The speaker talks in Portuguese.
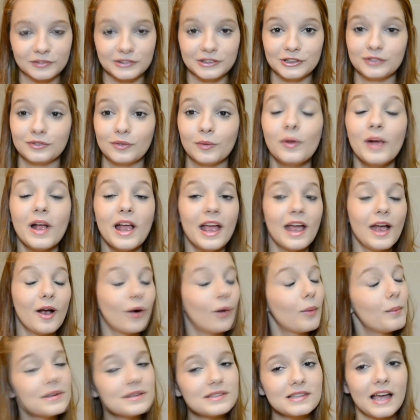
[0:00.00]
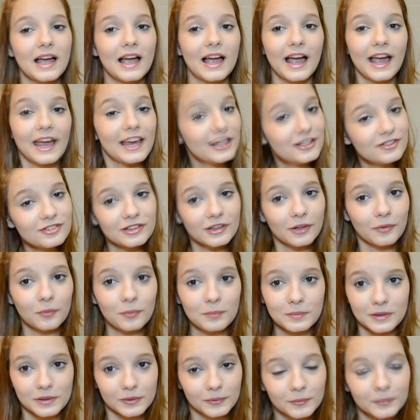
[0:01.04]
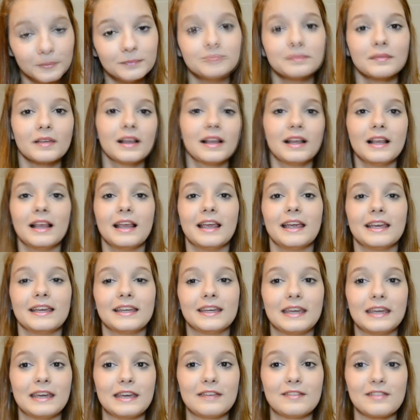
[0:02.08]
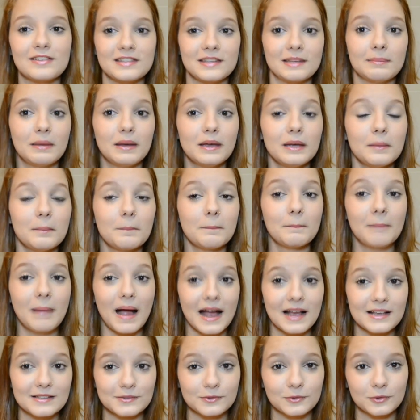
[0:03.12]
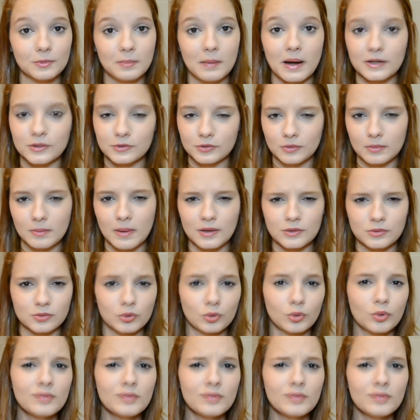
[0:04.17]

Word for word: Vocês vão começar a editar comigo que vai ser bem básico, do básico, do básico.